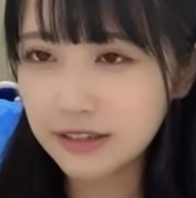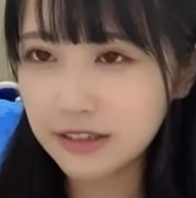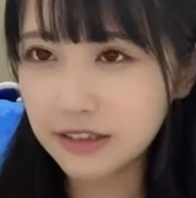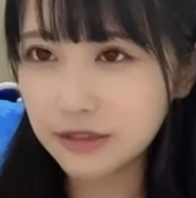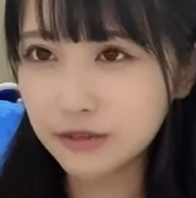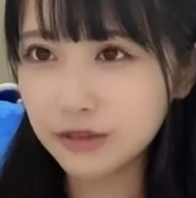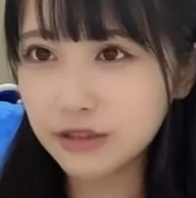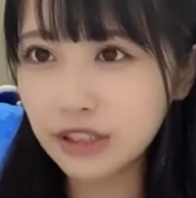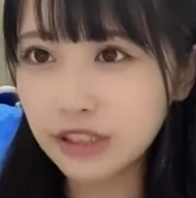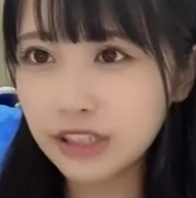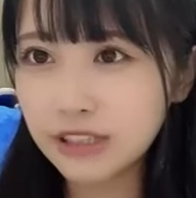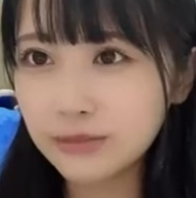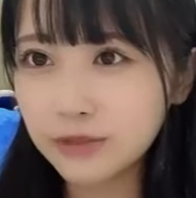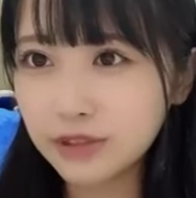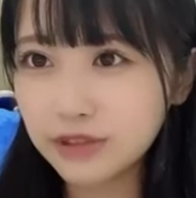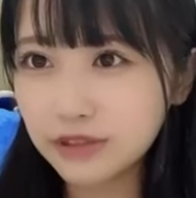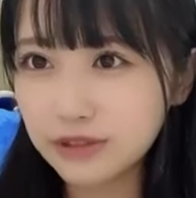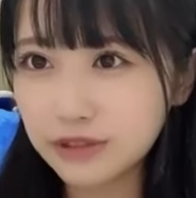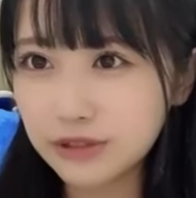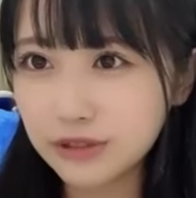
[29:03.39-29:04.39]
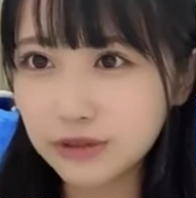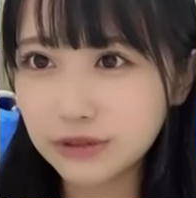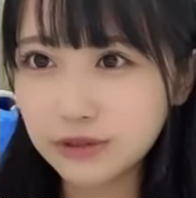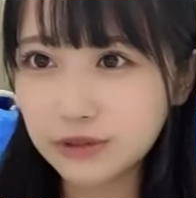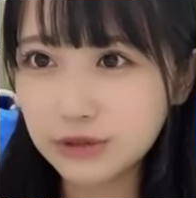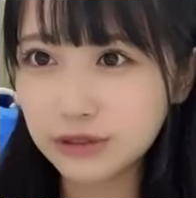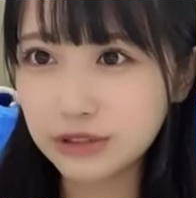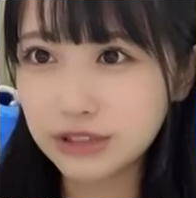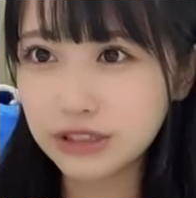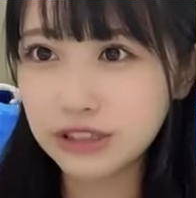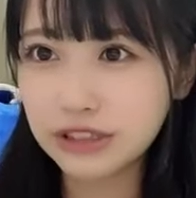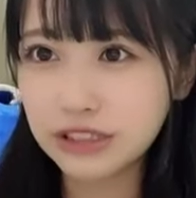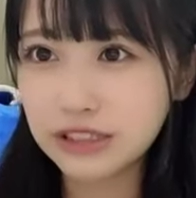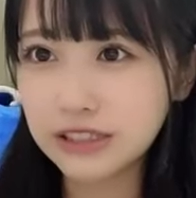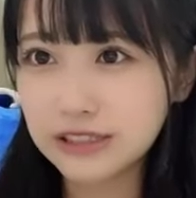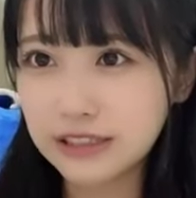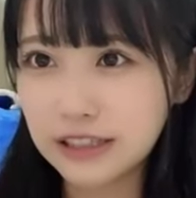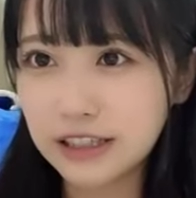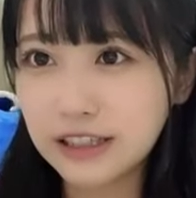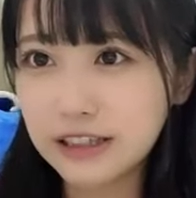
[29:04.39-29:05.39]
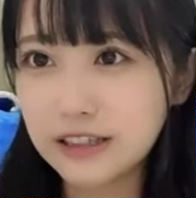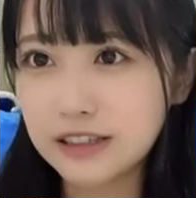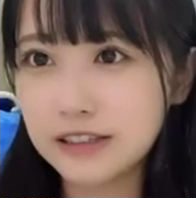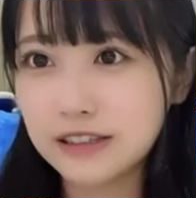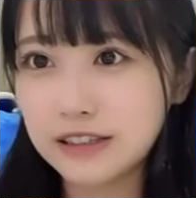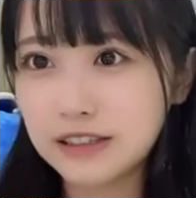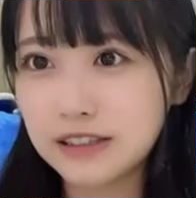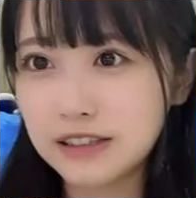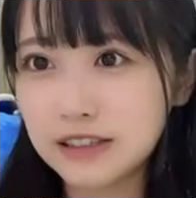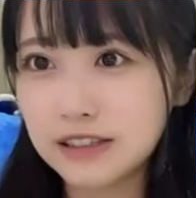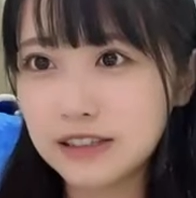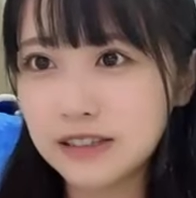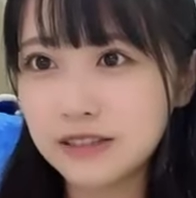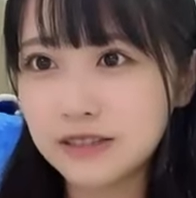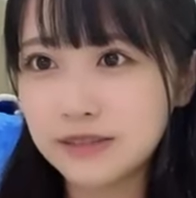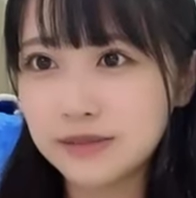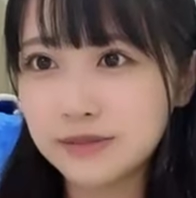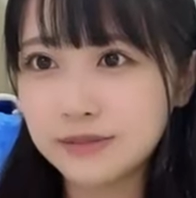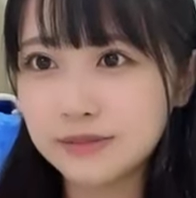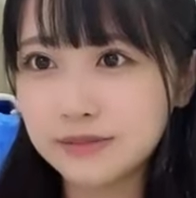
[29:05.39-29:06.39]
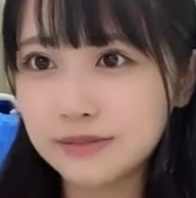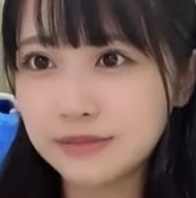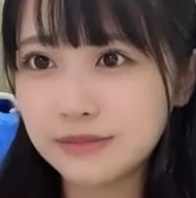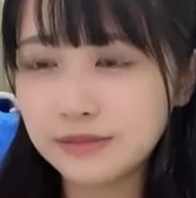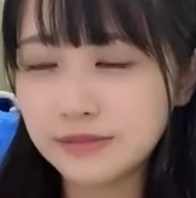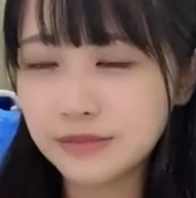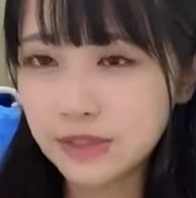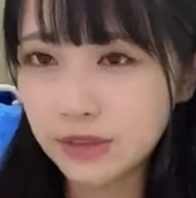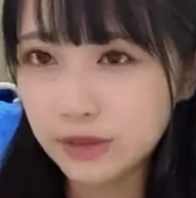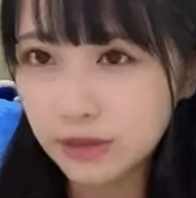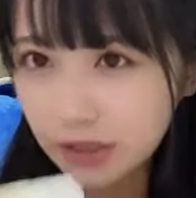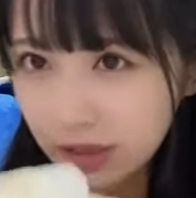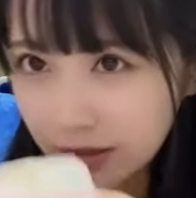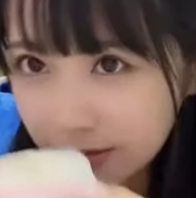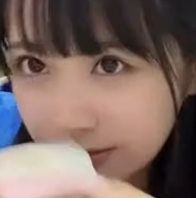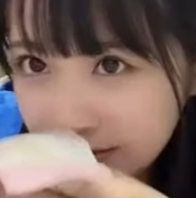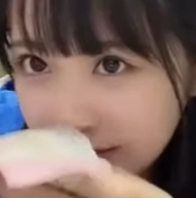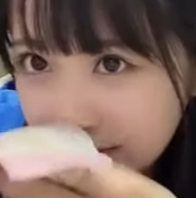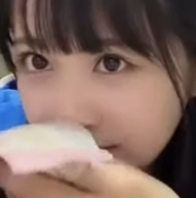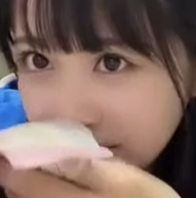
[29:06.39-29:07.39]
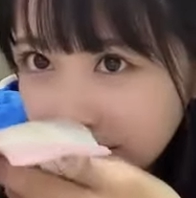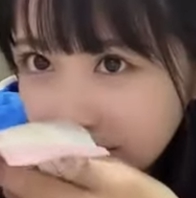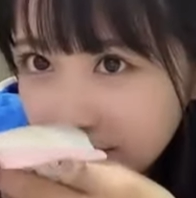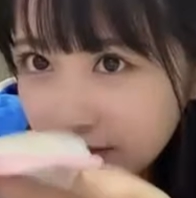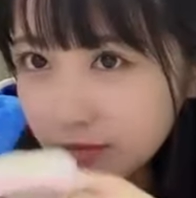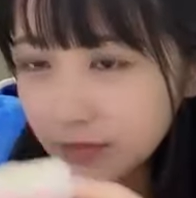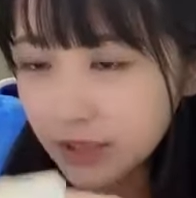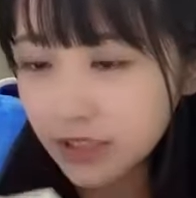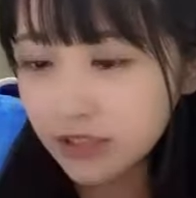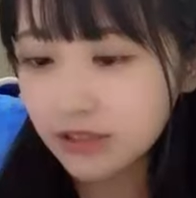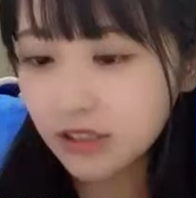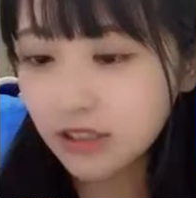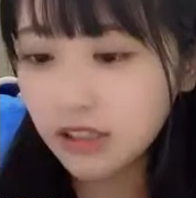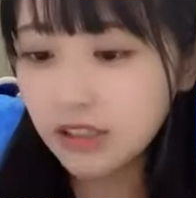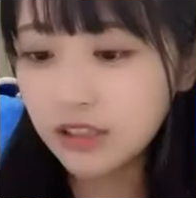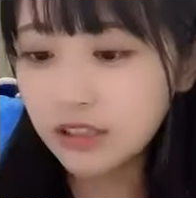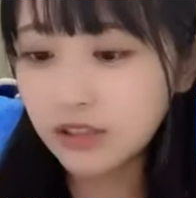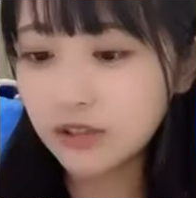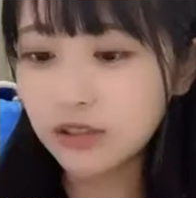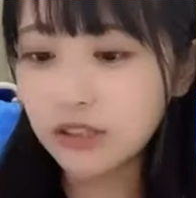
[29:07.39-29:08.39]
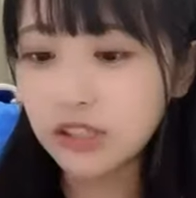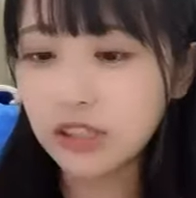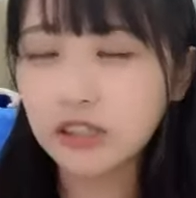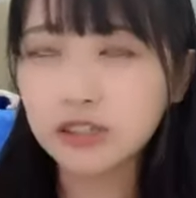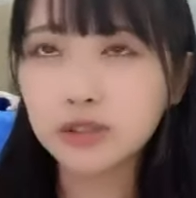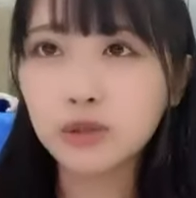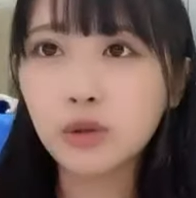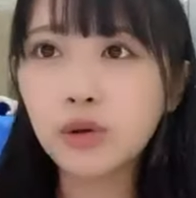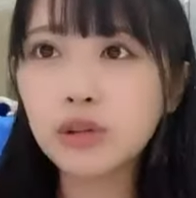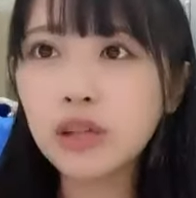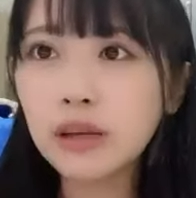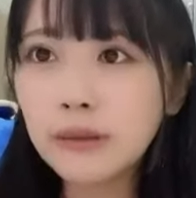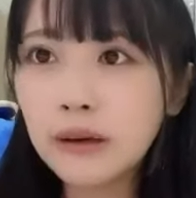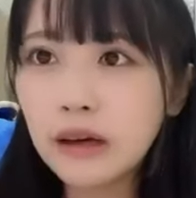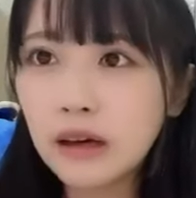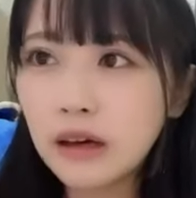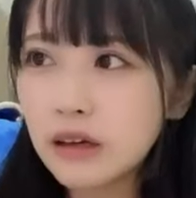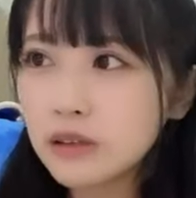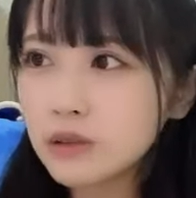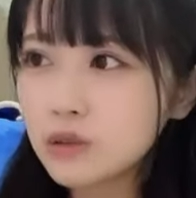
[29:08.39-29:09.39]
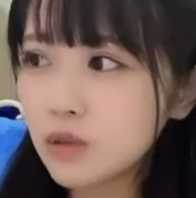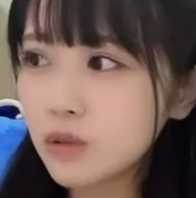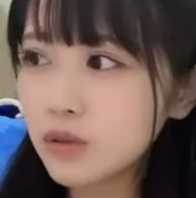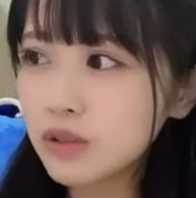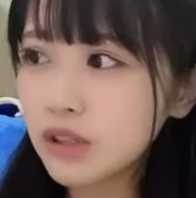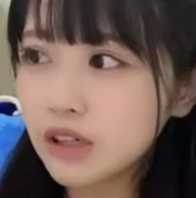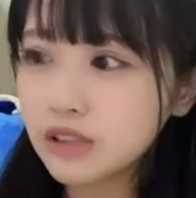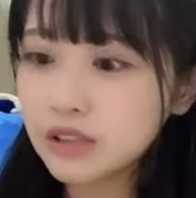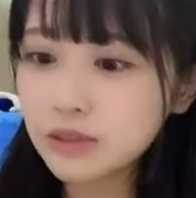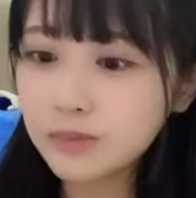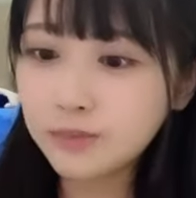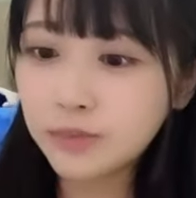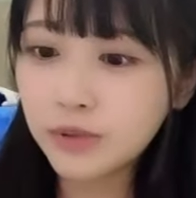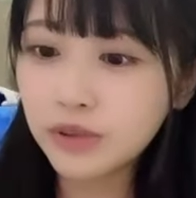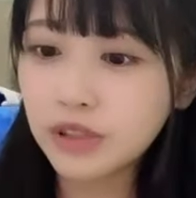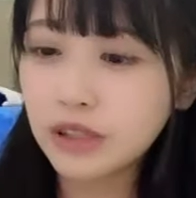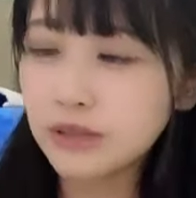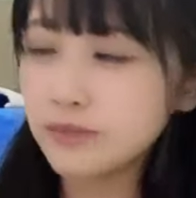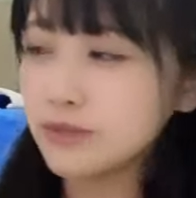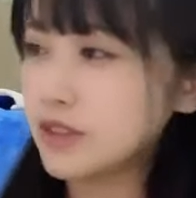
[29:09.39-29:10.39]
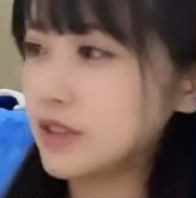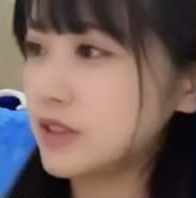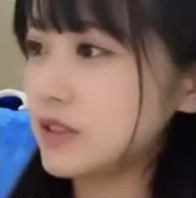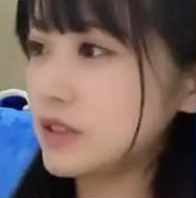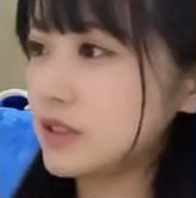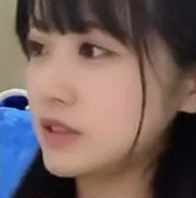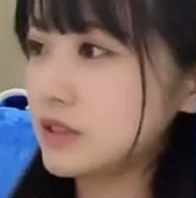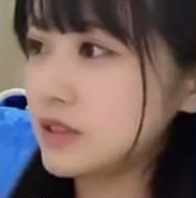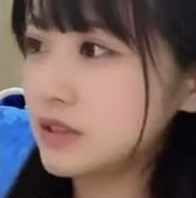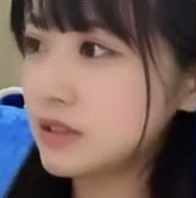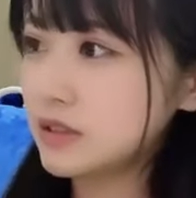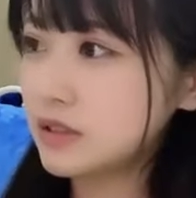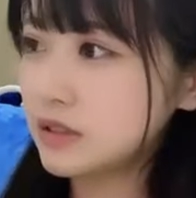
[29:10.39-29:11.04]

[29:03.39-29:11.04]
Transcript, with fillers: でうさぎもちょっと欲しいですねこれめっちゃいい匂いなんかソーダソーダ味っぽいガムです